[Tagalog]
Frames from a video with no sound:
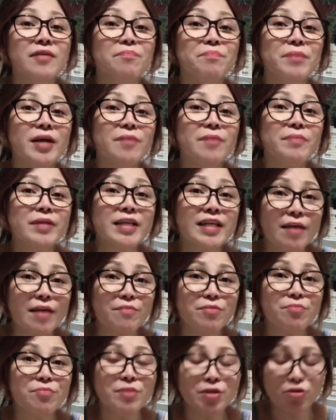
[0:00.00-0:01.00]
Philippine
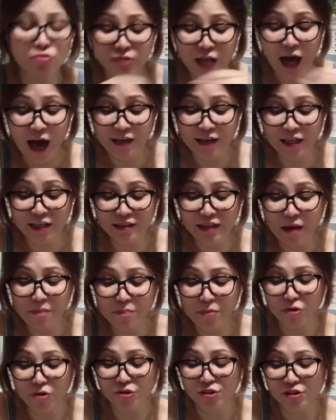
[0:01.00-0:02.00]
Club yung pinuntahan niya.
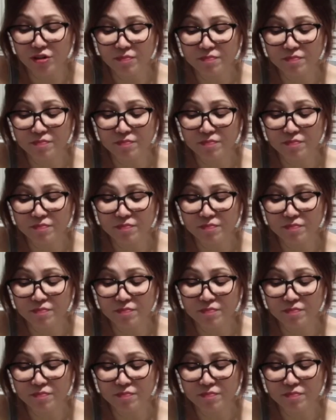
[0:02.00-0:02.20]
Tapos,